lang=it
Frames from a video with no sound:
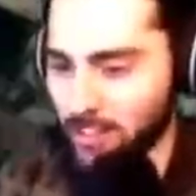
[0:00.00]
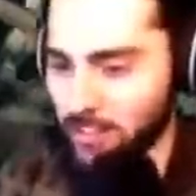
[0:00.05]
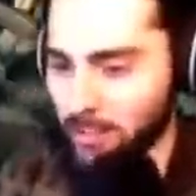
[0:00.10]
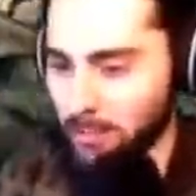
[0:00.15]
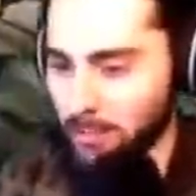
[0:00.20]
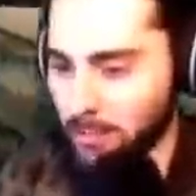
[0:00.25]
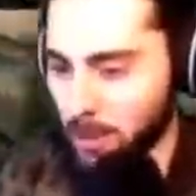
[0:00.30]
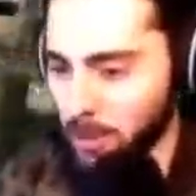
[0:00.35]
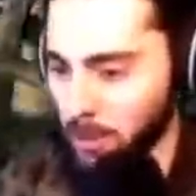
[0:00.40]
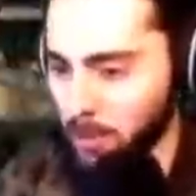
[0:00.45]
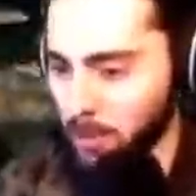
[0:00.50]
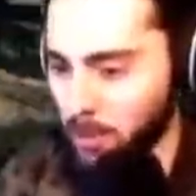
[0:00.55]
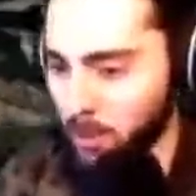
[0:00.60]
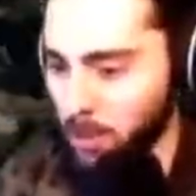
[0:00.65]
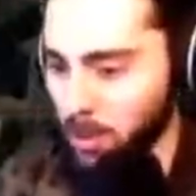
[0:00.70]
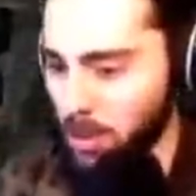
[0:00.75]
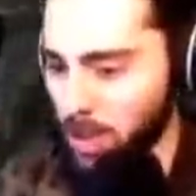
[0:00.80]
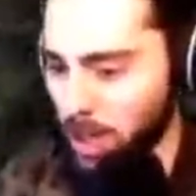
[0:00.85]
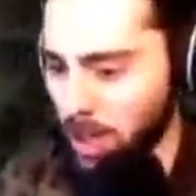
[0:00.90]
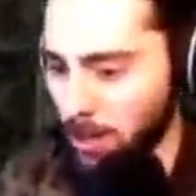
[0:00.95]
Brutto
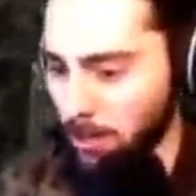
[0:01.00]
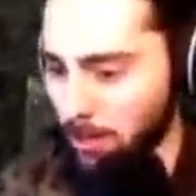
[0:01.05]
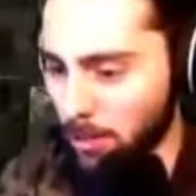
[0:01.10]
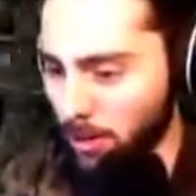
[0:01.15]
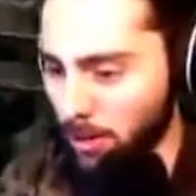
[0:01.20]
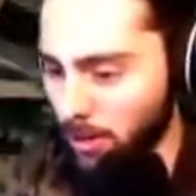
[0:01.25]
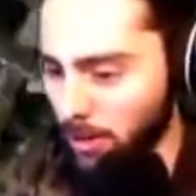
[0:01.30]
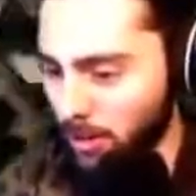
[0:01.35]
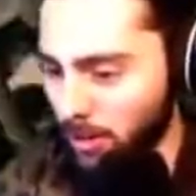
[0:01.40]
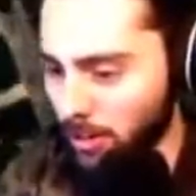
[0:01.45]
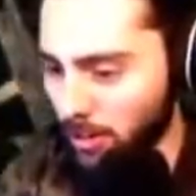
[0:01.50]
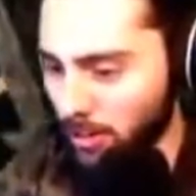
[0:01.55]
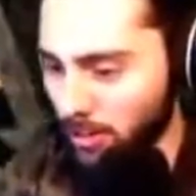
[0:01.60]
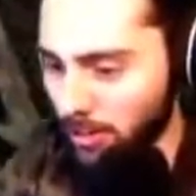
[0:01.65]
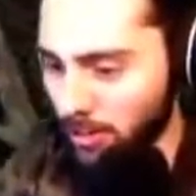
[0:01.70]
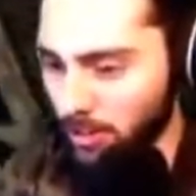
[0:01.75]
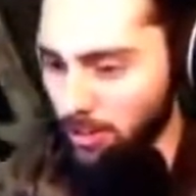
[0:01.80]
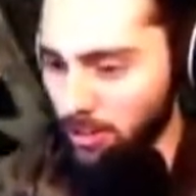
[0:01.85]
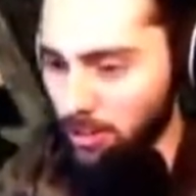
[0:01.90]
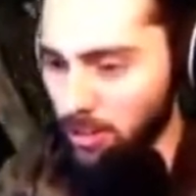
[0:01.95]
scemo.
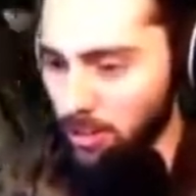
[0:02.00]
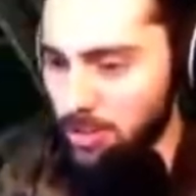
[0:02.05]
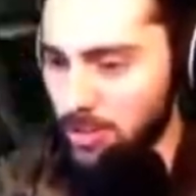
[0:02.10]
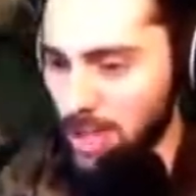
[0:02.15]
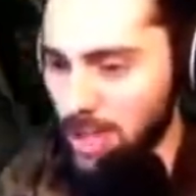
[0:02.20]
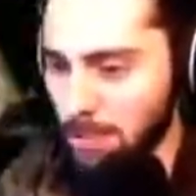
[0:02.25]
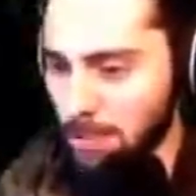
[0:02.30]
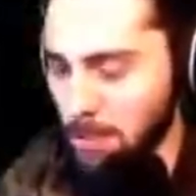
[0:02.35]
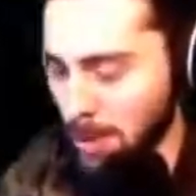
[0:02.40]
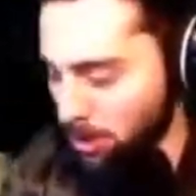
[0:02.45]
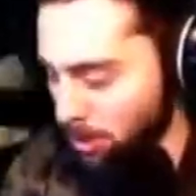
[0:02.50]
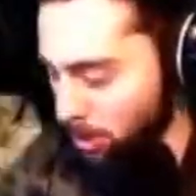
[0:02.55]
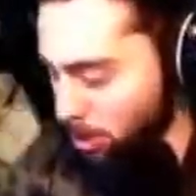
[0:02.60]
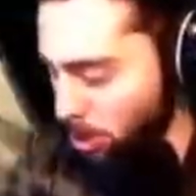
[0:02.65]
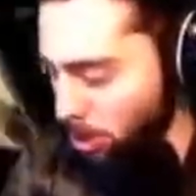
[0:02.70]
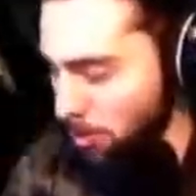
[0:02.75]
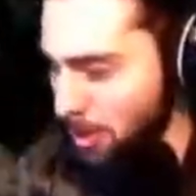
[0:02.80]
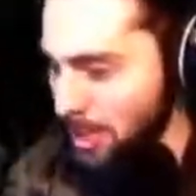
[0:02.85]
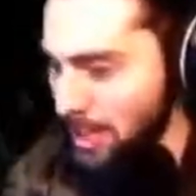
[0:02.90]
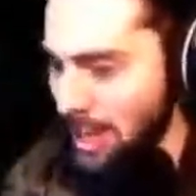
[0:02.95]
Non sei piccolo
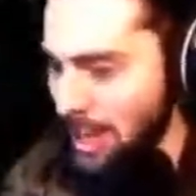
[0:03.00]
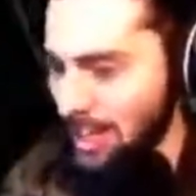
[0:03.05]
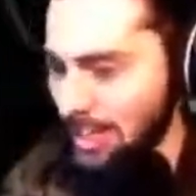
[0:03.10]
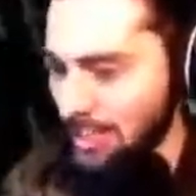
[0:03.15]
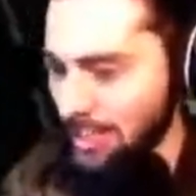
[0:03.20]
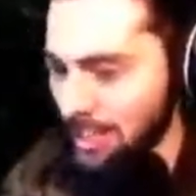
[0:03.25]
come gli altri,